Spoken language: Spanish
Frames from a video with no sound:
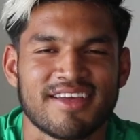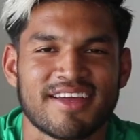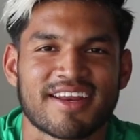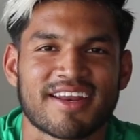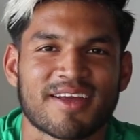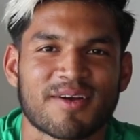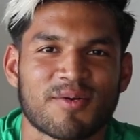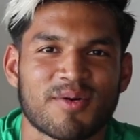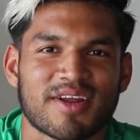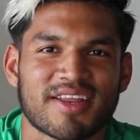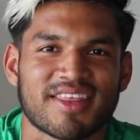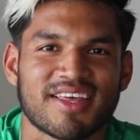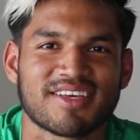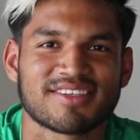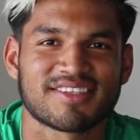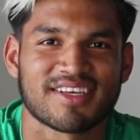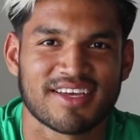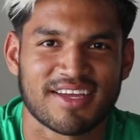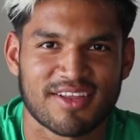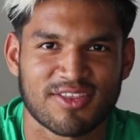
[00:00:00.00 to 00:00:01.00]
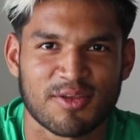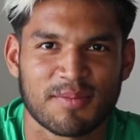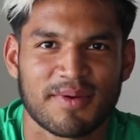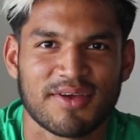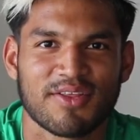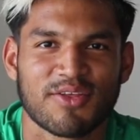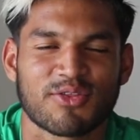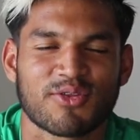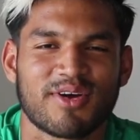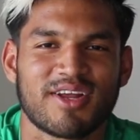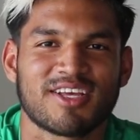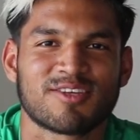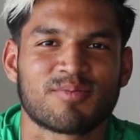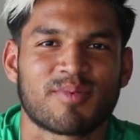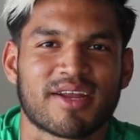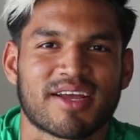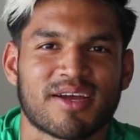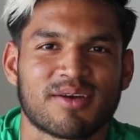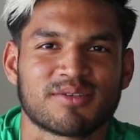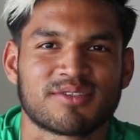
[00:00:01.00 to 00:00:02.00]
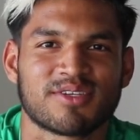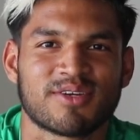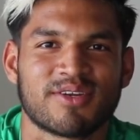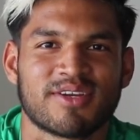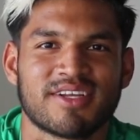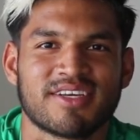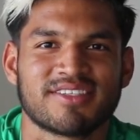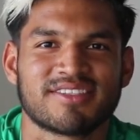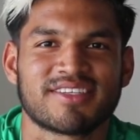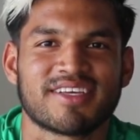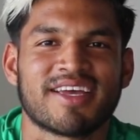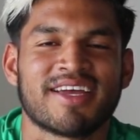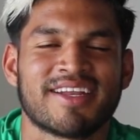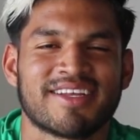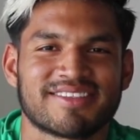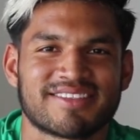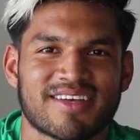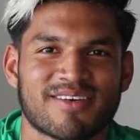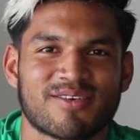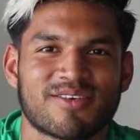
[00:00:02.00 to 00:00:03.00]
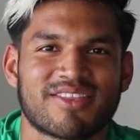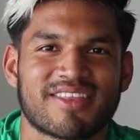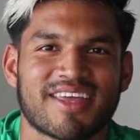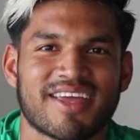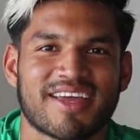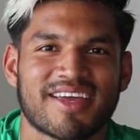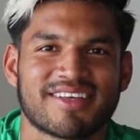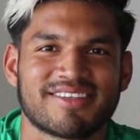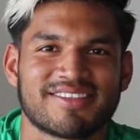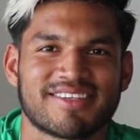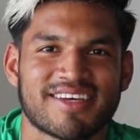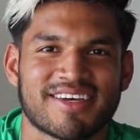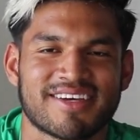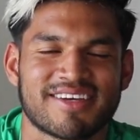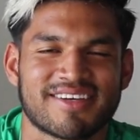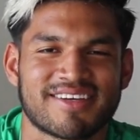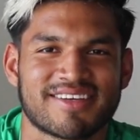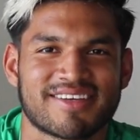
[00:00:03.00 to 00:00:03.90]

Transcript: Y recuerda seguir tomando todas las precauciones en esta contingencia.